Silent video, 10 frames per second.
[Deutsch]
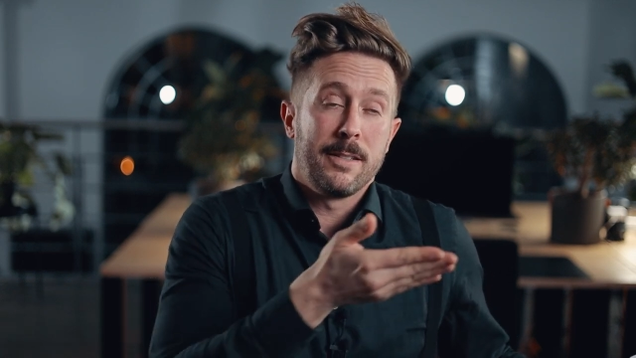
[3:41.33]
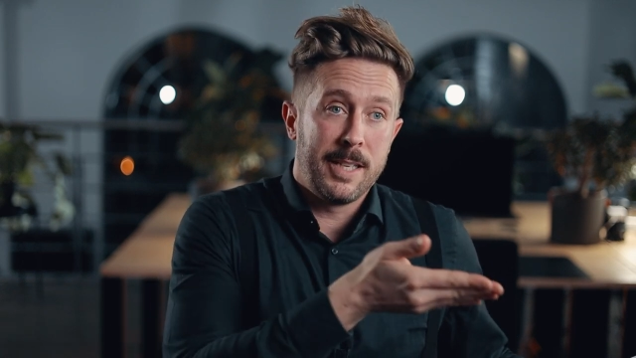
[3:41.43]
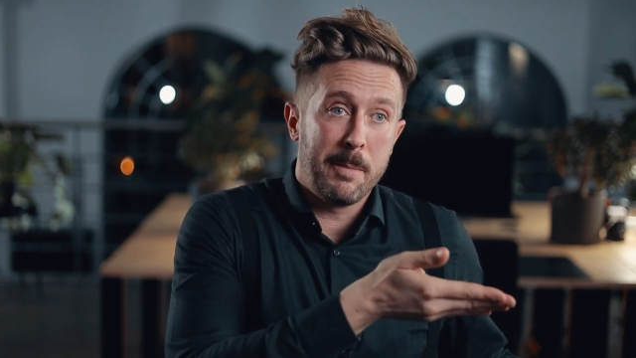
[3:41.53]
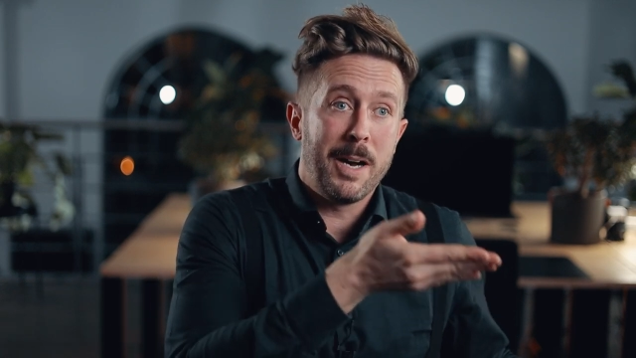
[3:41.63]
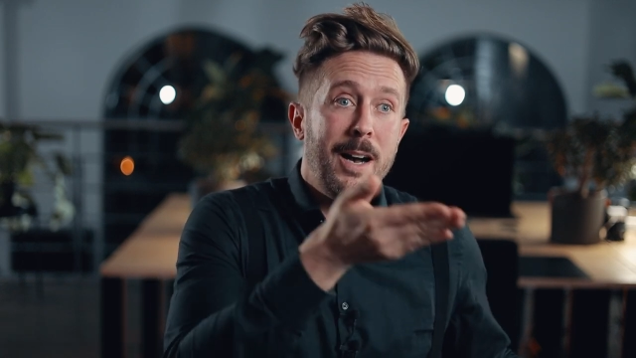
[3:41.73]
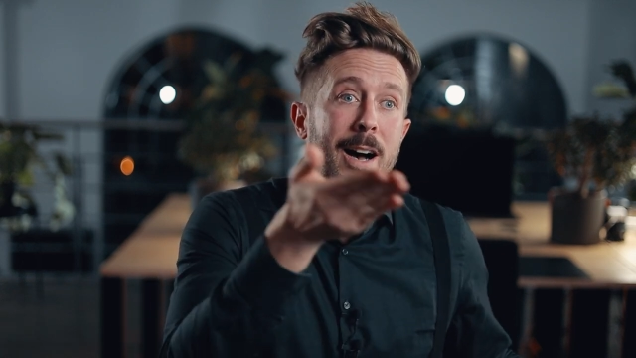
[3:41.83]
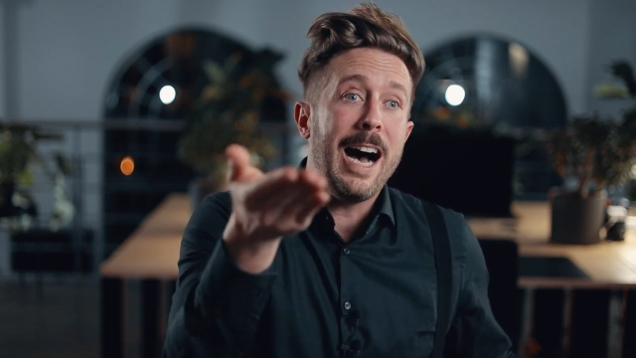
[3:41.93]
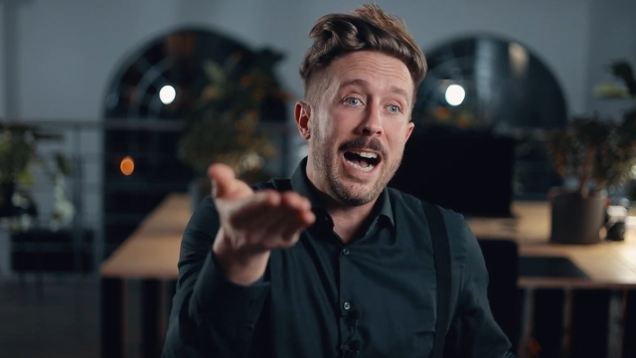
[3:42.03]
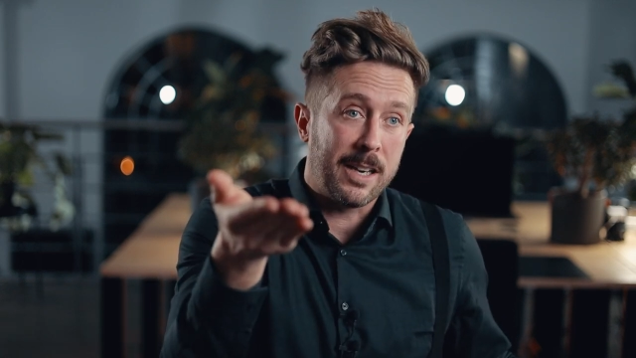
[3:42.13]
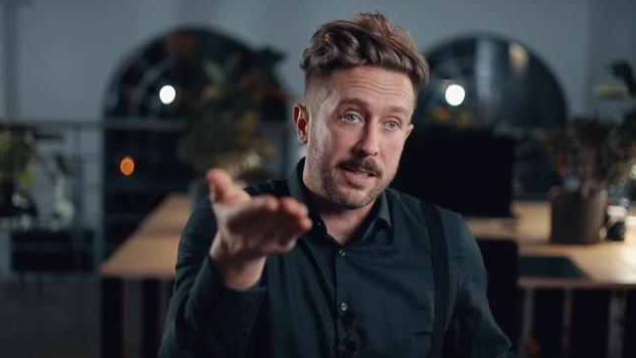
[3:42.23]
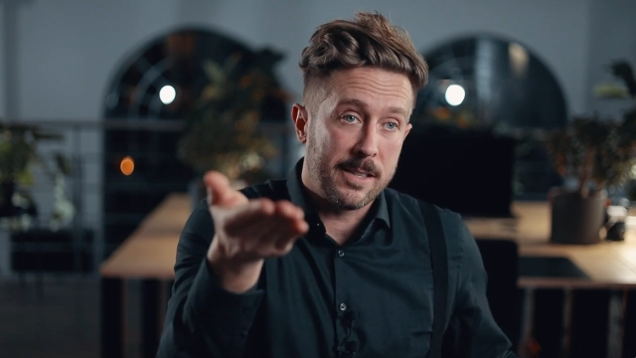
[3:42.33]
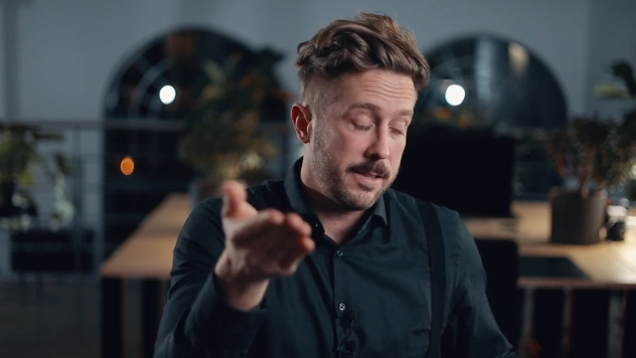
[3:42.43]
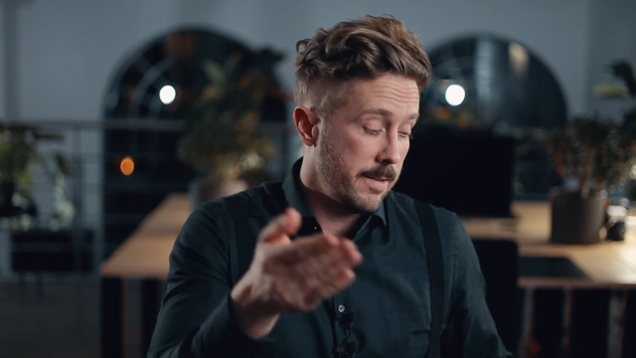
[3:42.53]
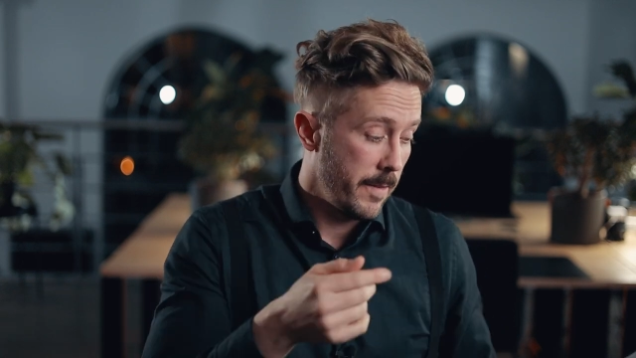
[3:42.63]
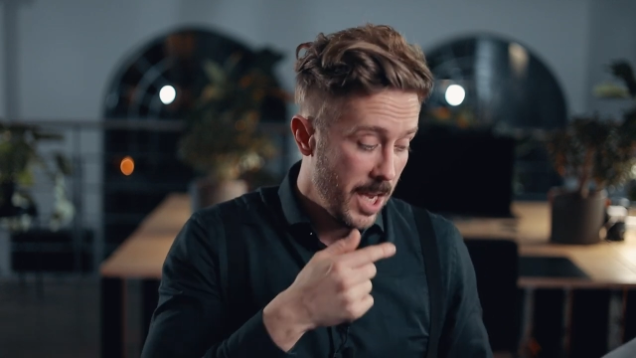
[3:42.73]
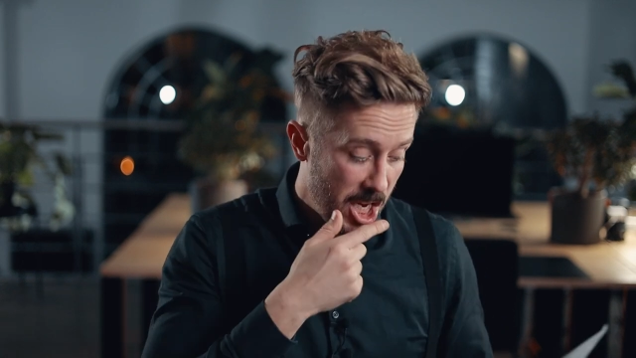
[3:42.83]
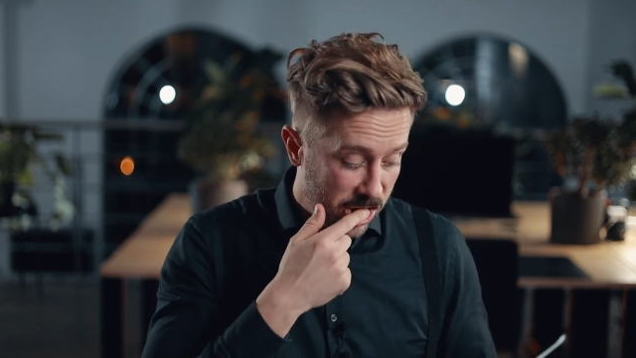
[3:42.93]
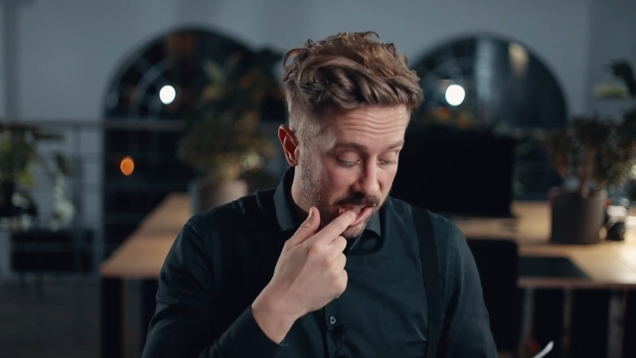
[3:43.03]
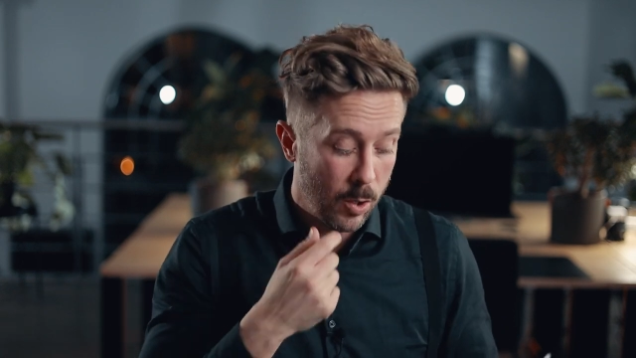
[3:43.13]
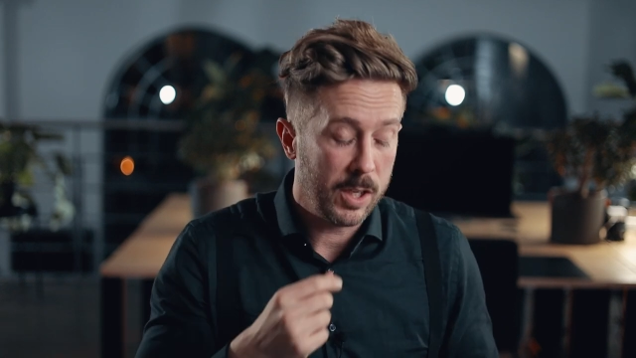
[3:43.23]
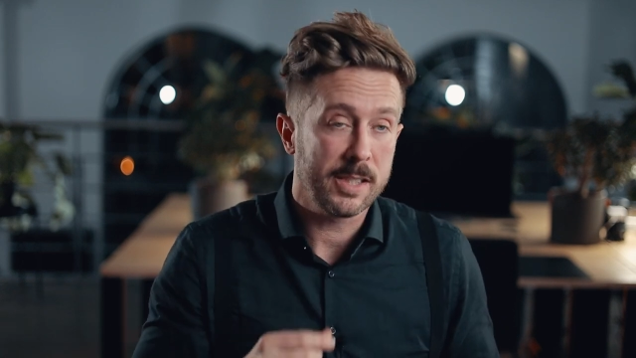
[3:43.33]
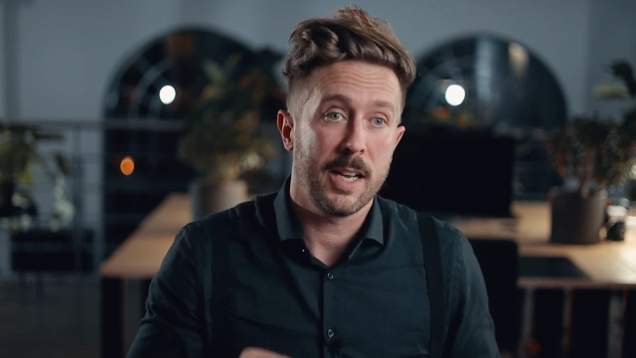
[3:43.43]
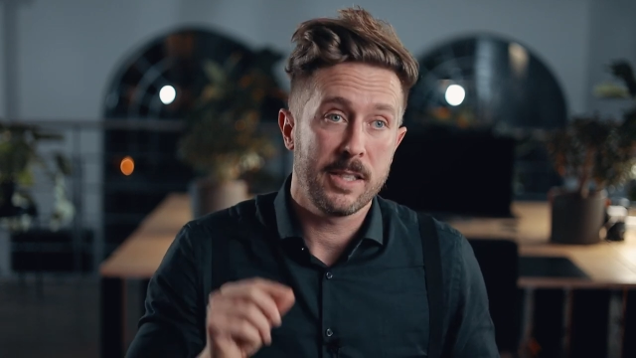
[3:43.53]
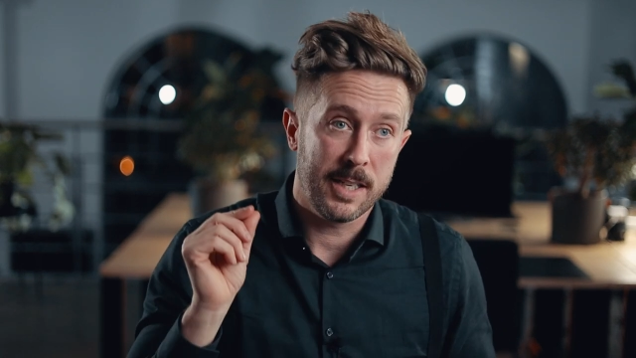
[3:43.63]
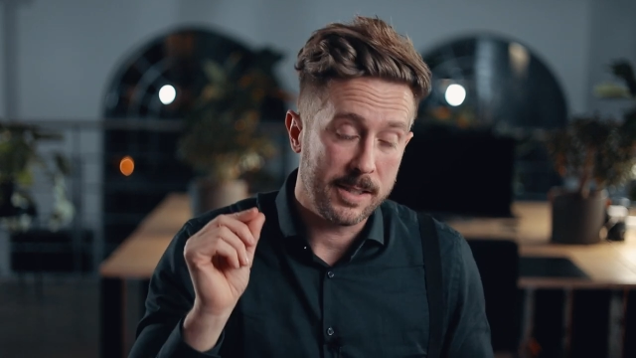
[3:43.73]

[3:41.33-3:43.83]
Thema Axt ist genau das Gleiche.